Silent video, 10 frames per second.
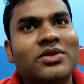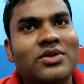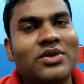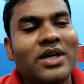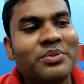
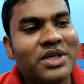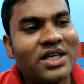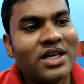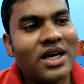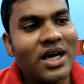তো আমি
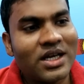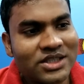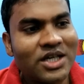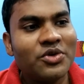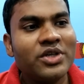
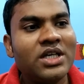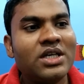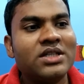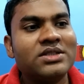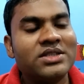আশা করি
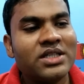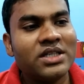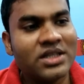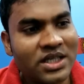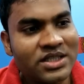যে
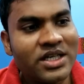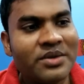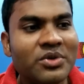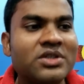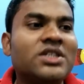দেশে
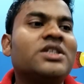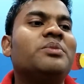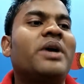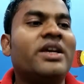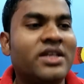এবং
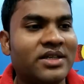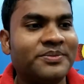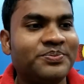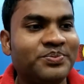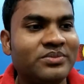দেশের বাইরে
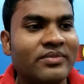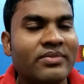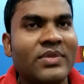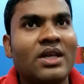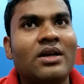
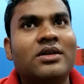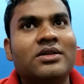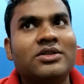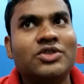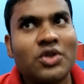
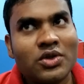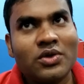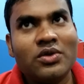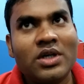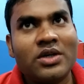
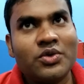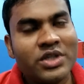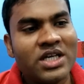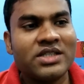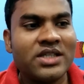যতগুলা
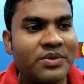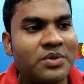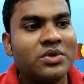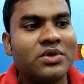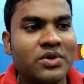রুগী আছে
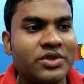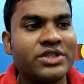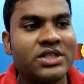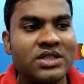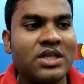আমার মতো
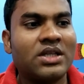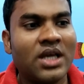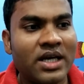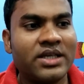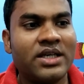কষ্টে যারা
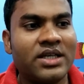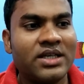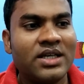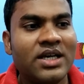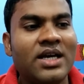থাকে
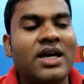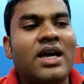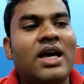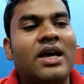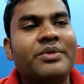
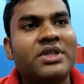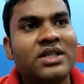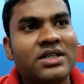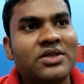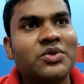আমি
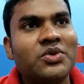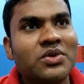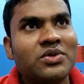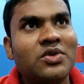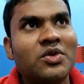তাদেরকে
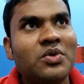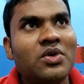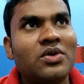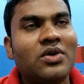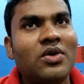অনুরোধ করব
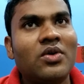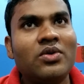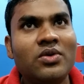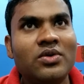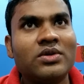
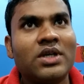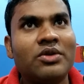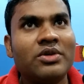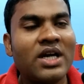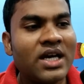অন্য
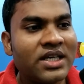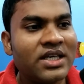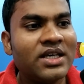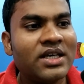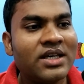কোথাও না
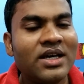গিয়ে